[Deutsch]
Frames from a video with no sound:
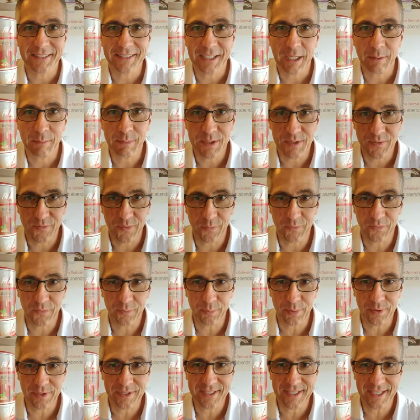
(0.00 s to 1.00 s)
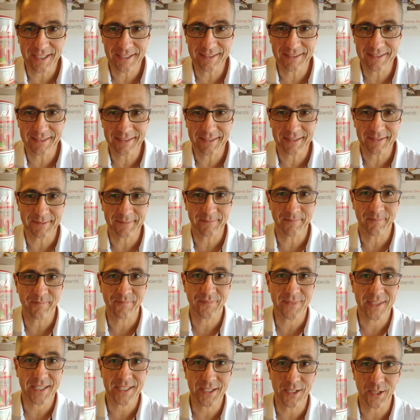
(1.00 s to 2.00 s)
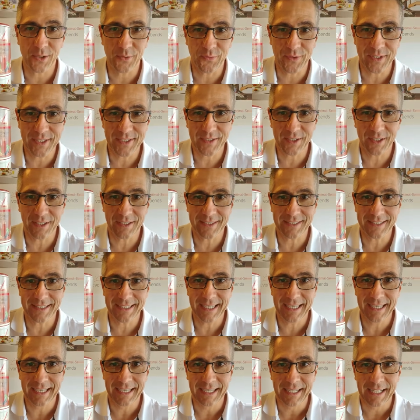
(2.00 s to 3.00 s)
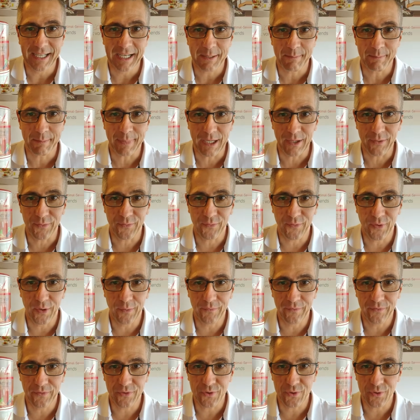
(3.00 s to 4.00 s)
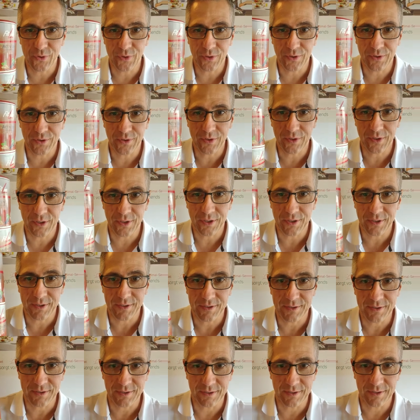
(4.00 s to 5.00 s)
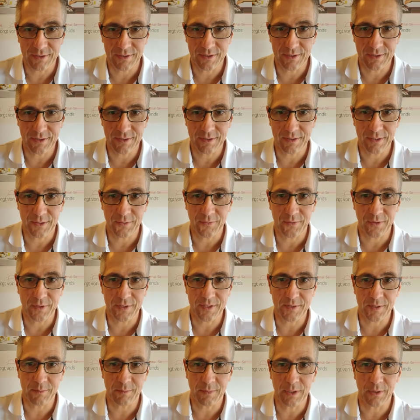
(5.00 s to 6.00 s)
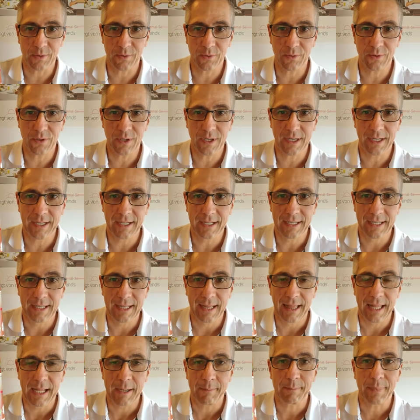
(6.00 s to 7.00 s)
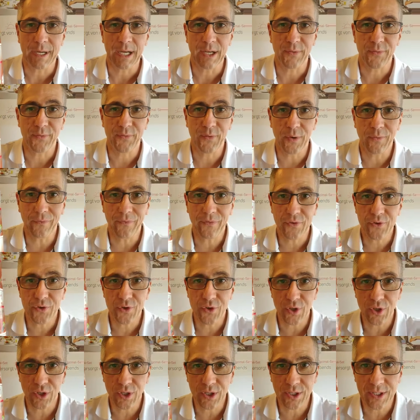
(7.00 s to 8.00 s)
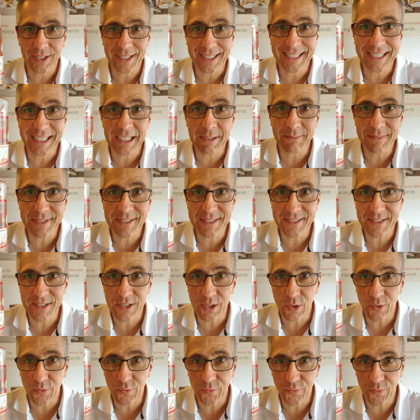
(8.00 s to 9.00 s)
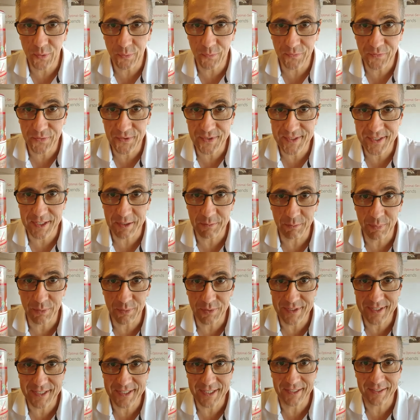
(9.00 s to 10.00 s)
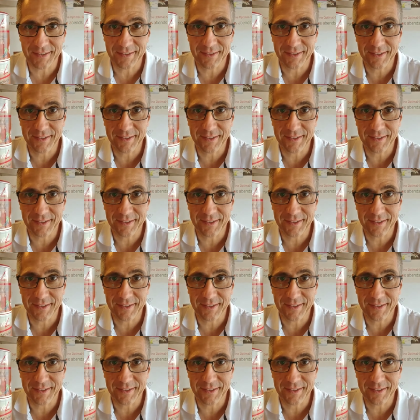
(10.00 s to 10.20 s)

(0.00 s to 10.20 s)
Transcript: gibt es 5%. So, festhalten. Bei fünf Stück so, kurz einmal hoch. Bei 5 Stück gibt es 15%